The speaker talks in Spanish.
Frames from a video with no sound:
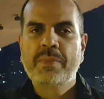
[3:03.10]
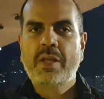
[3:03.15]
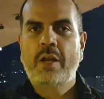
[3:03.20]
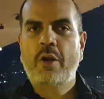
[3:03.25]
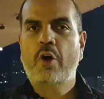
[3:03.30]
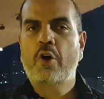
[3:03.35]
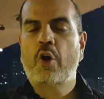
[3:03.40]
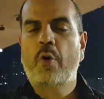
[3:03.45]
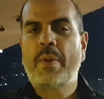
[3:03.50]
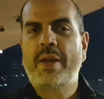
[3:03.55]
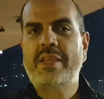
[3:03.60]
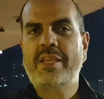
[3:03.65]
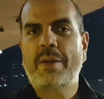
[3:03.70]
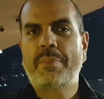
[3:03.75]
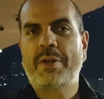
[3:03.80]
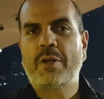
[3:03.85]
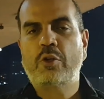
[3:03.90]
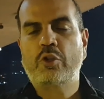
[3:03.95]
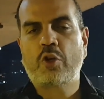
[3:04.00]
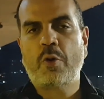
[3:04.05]
los 90
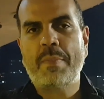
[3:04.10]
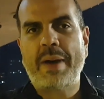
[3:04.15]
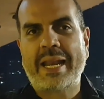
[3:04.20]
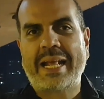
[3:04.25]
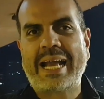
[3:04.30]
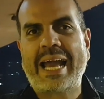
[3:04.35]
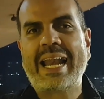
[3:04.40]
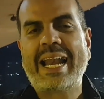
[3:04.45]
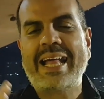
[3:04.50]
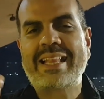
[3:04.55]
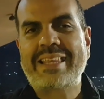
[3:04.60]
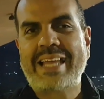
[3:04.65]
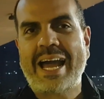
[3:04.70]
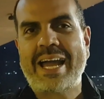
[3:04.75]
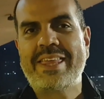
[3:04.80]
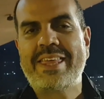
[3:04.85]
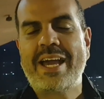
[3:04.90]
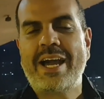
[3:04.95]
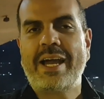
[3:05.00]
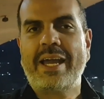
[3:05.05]
minutos. Marcar la
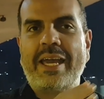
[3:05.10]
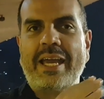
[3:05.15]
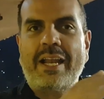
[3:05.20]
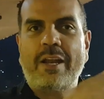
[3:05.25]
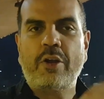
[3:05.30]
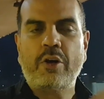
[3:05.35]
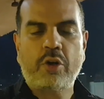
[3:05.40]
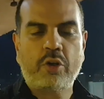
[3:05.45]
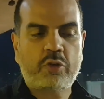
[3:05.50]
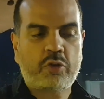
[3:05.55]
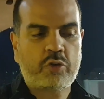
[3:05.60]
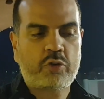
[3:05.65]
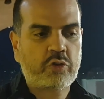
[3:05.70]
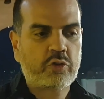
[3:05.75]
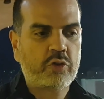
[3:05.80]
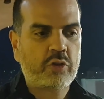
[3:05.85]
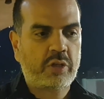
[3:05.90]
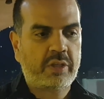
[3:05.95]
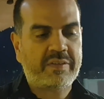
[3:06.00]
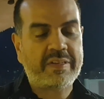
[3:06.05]
talla, en los,
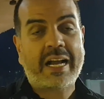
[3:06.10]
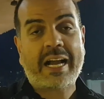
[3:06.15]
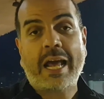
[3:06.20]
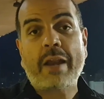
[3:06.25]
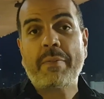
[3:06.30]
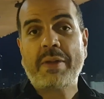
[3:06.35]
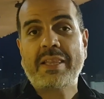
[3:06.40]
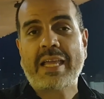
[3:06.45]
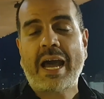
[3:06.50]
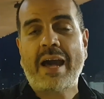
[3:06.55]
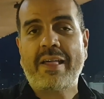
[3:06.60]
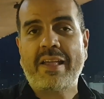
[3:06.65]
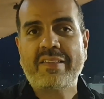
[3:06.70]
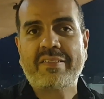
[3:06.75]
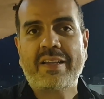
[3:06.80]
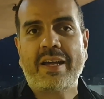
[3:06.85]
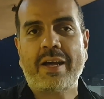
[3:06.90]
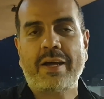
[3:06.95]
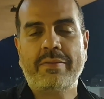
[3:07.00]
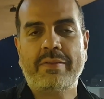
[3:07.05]
eh, sacar ventaja de
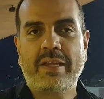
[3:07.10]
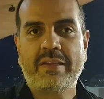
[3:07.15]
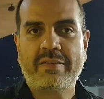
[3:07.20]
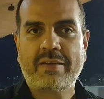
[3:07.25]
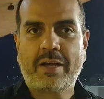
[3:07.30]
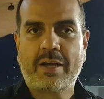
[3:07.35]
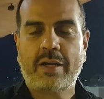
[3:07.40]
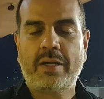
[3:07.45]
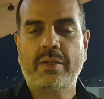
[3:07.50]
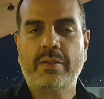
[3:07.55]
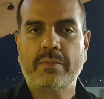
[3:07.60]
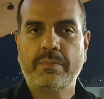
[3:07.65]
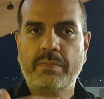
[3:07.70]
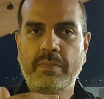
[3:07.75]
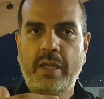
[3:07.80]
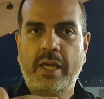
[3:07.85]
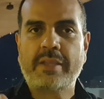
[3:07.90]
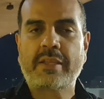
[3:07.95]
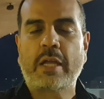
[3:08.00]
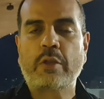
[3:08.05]
esa, de esa
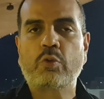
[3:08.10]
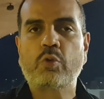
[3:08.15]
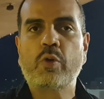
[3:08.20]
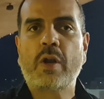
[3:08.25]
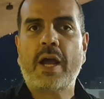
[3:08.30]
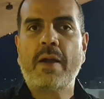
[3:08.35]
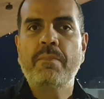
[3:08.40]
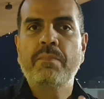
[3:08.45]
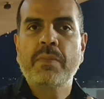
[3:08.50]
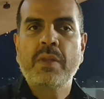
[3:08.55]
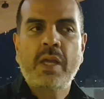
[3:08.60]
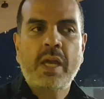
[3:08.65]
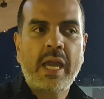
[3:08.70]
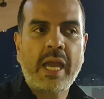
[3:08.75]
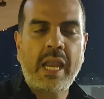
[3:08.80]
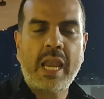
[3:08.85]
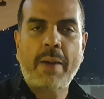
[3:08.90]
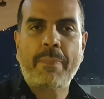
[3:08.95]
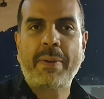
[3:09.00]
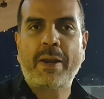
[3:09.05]
estatura
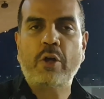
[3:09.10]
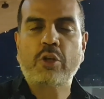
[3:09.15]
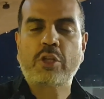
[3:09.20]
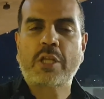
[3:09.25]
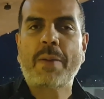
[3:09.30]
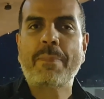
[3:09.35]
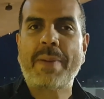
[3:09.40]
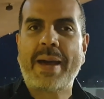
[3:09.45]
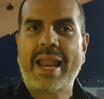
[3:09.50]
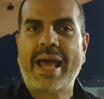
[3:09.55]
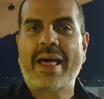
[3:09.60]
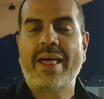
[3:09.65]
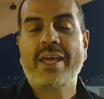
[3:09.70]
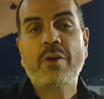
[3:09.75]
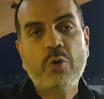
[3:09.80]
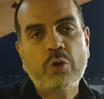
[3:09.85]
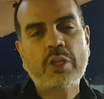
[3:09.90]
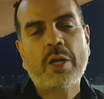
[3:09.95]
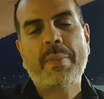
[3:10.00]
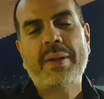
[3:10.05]
en las pelotas paradas.
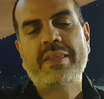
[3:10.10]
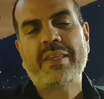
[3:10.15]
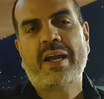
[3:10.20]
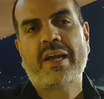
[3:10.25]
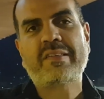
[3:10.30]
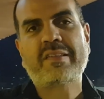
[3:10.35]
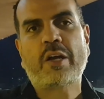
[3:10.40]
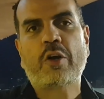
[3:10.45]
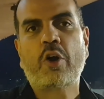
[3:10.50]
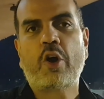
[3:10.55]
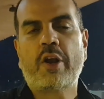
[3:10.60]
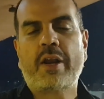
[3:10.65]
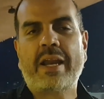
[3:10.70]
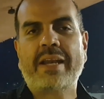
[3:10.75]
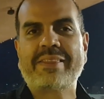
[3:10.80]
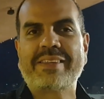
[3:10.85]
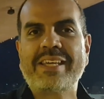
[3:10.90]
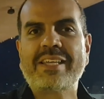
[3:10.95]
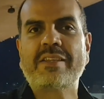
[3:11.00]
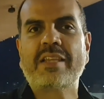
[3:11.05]
Y justamente en ese
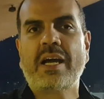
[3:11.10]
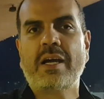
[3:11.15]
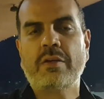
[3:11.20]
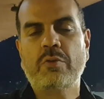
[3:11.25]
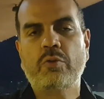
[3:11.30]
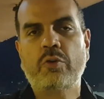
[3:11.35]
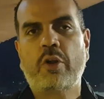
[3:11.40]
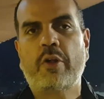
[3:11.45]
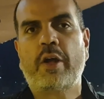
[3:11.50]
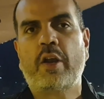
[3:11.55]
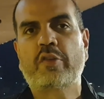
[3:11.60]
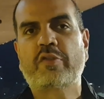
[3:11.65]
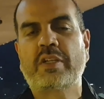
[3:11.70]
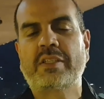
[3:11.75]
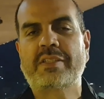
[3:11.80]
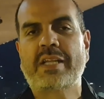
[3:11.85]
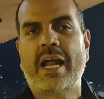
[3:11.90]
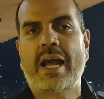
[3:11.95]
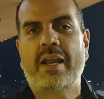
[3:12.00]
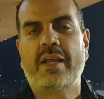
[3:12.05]
córner, Dita, uno de los
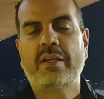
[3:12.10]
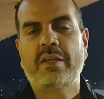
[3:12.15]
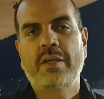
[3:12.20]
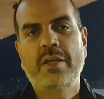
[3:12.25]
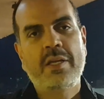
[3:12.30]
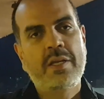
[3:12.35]
centrales,